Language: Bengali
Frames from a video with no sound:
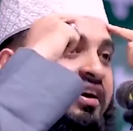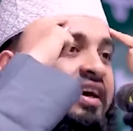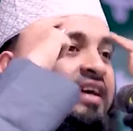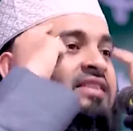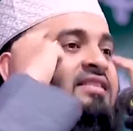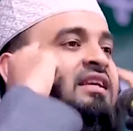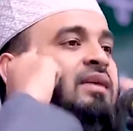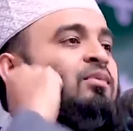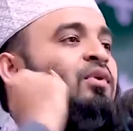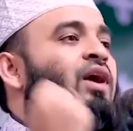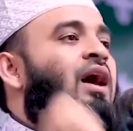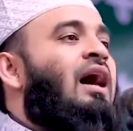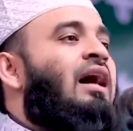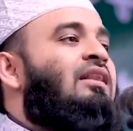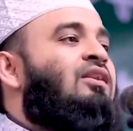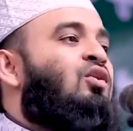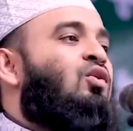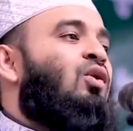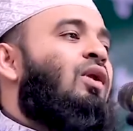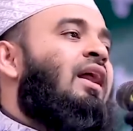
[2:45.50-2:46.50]
ফেস এবং
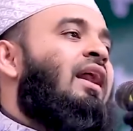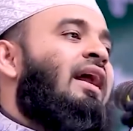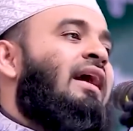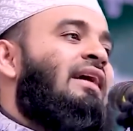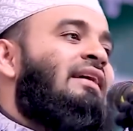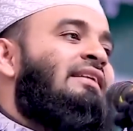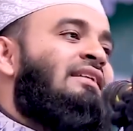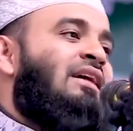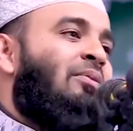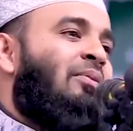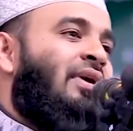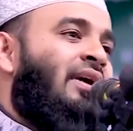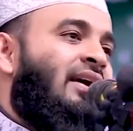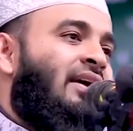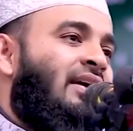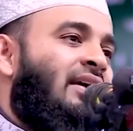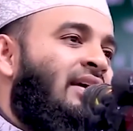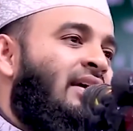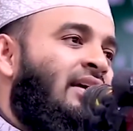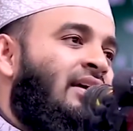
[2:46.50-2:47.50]
হাত খোলা রাখা যাবে
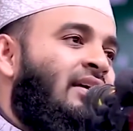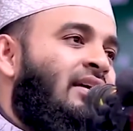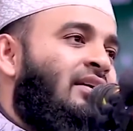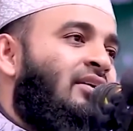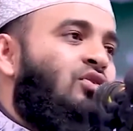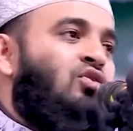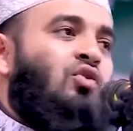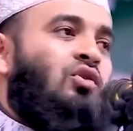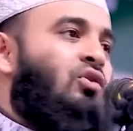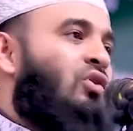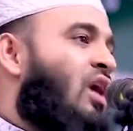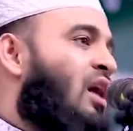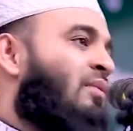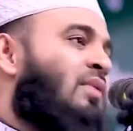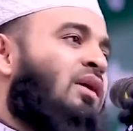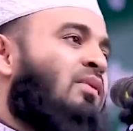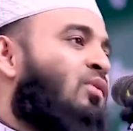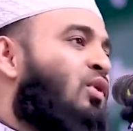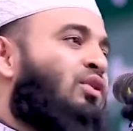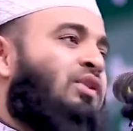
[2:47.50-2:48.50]
যদিও
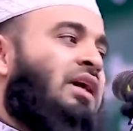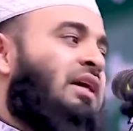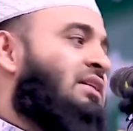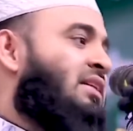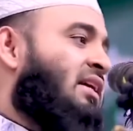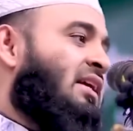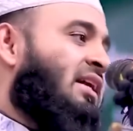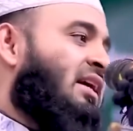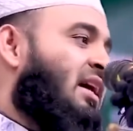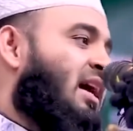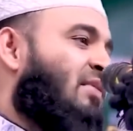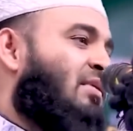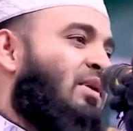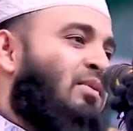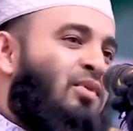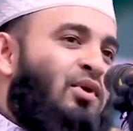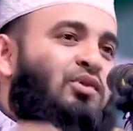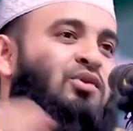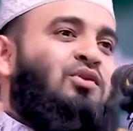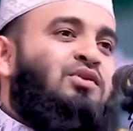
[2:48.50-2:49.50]
আমার মত এইটা না
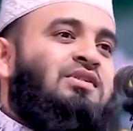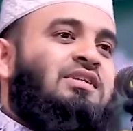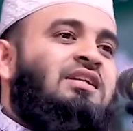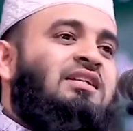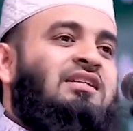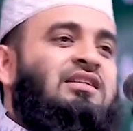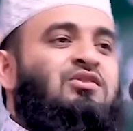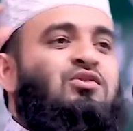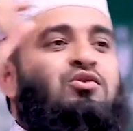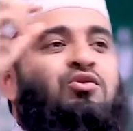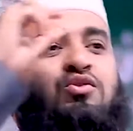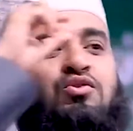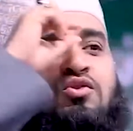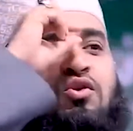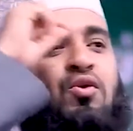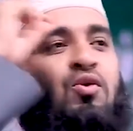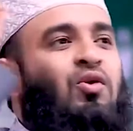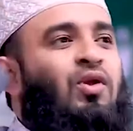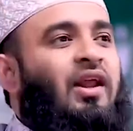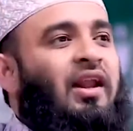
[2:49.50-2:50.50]
আমার মত হচ্ছে যে শুধু
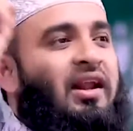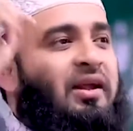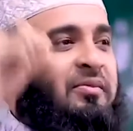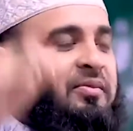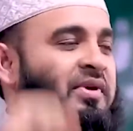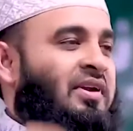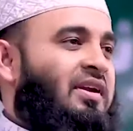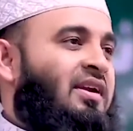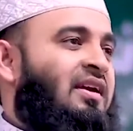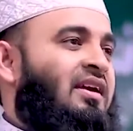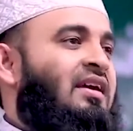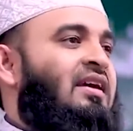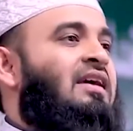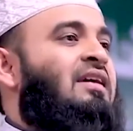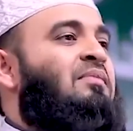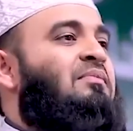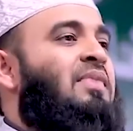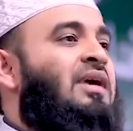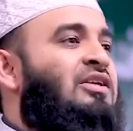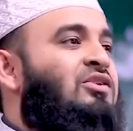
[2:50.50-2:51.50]
চোখ খোলা রাখবেন
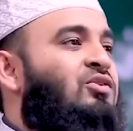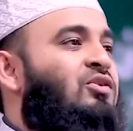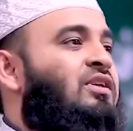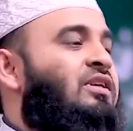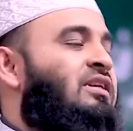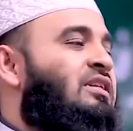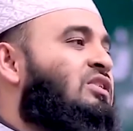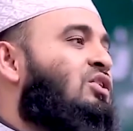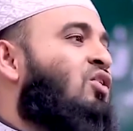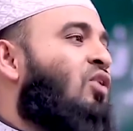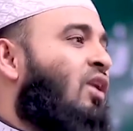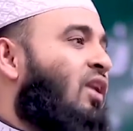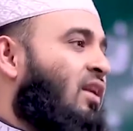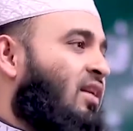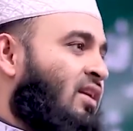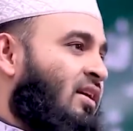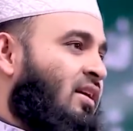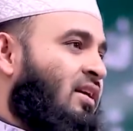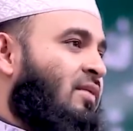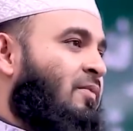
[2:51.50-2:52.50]
মেজরিটি
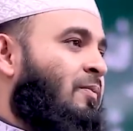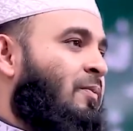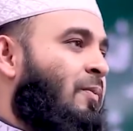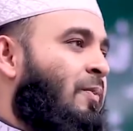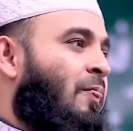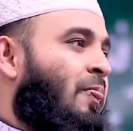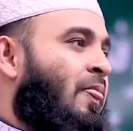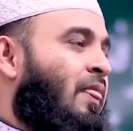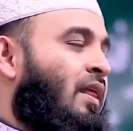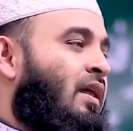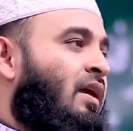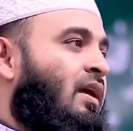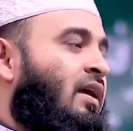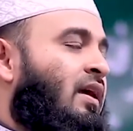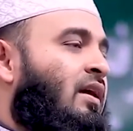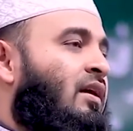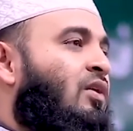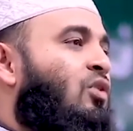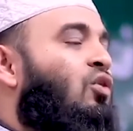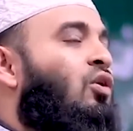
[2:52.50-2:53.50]
স্কলাররা
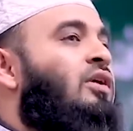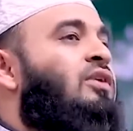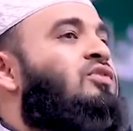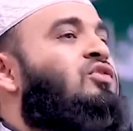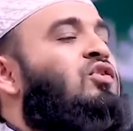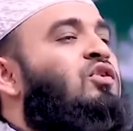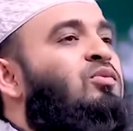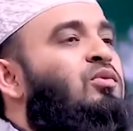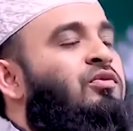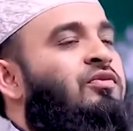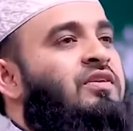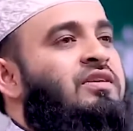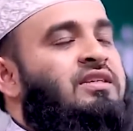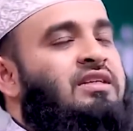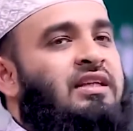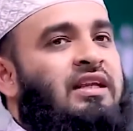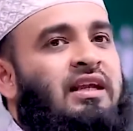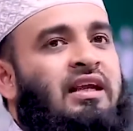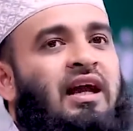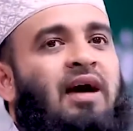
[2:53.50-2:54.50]
রইসুল
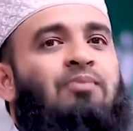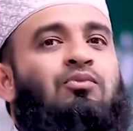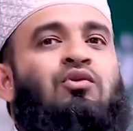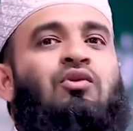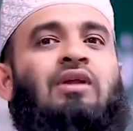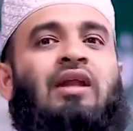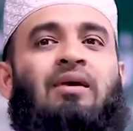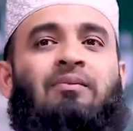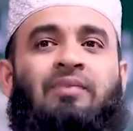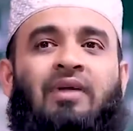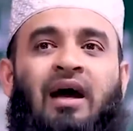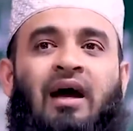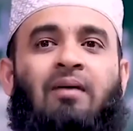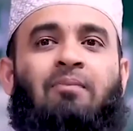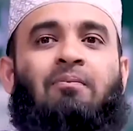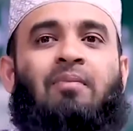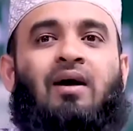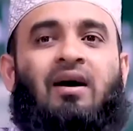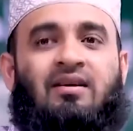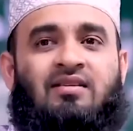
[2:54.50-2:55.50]
মুফাসরিন আবদুল্লাহ ইবনা
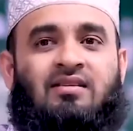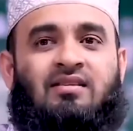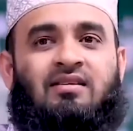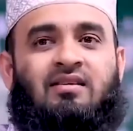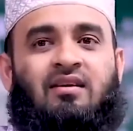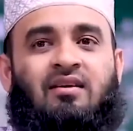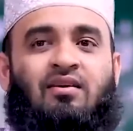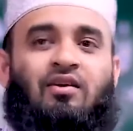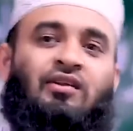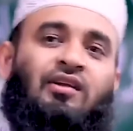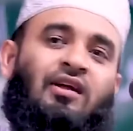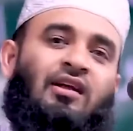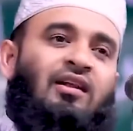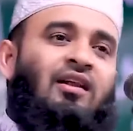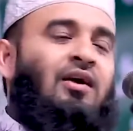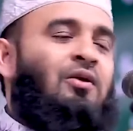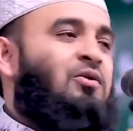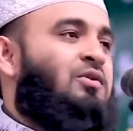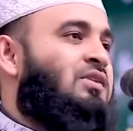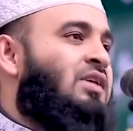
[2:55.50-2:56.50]
আব্বাস
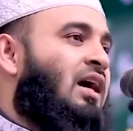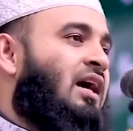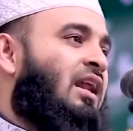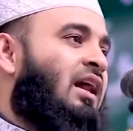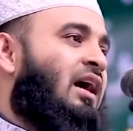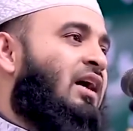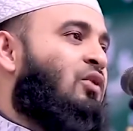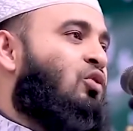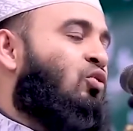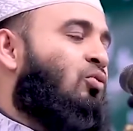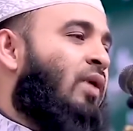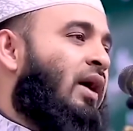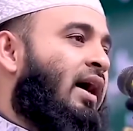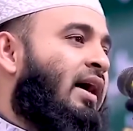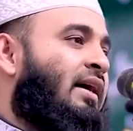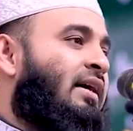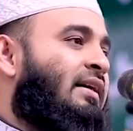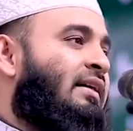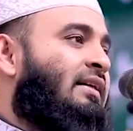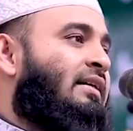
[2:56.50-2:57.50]
রদিয়াল্লাহ আলা
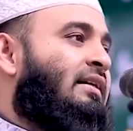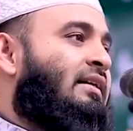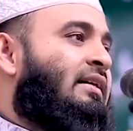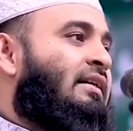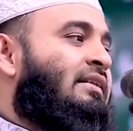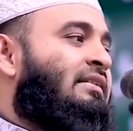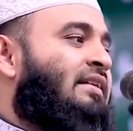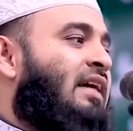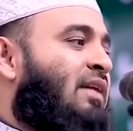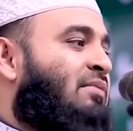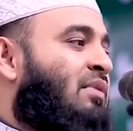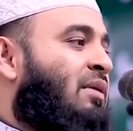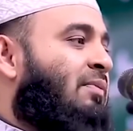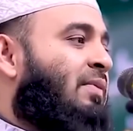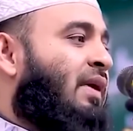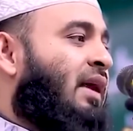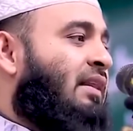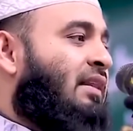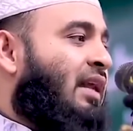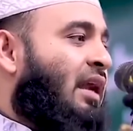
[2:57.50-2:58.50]
আনহুমা যার
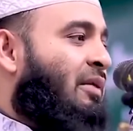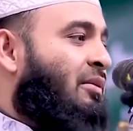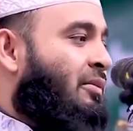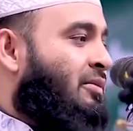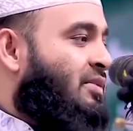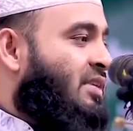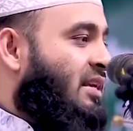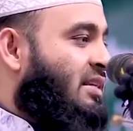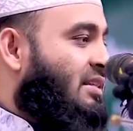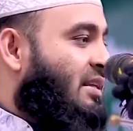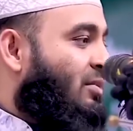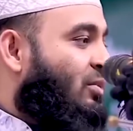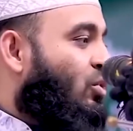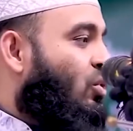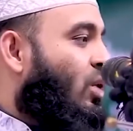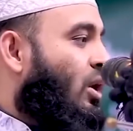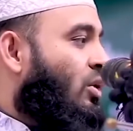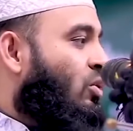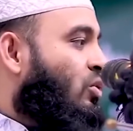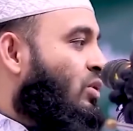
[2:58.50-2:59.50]
ব্যাপারে আল্লাহ হাবিব সাহা ইসলাম
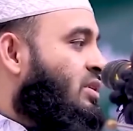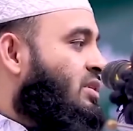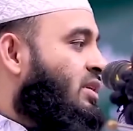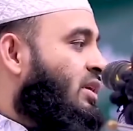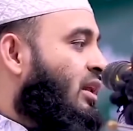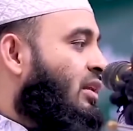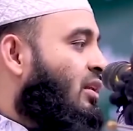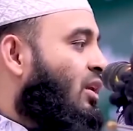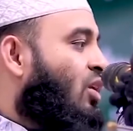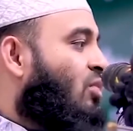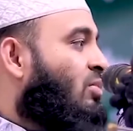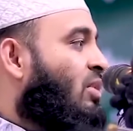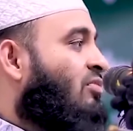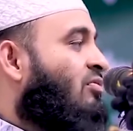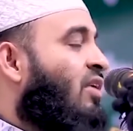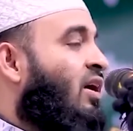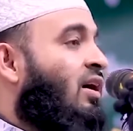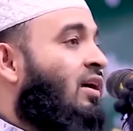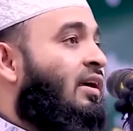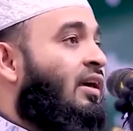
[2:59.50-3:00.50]
দোয়া করেছেন আল্লাহ
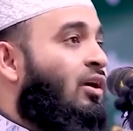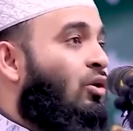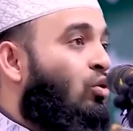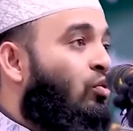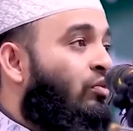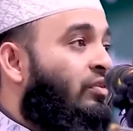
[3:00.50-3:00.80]
ফাকি